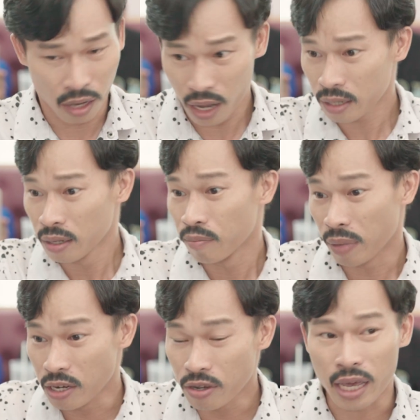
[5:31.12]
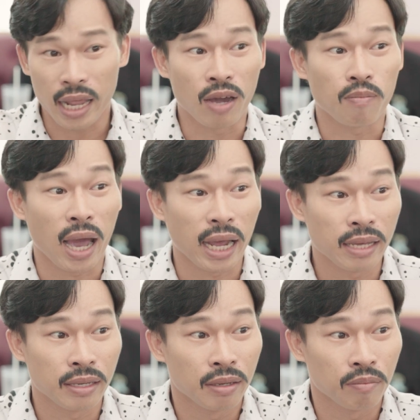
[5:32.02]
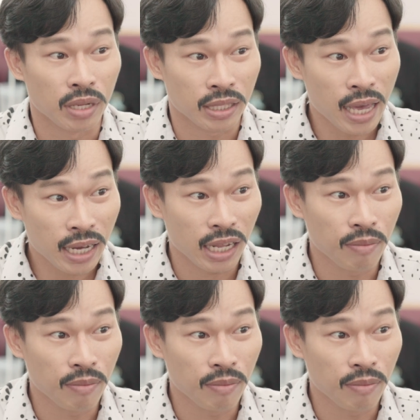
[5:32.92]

đó mấy đứa về đây học bạ đi mình xét cái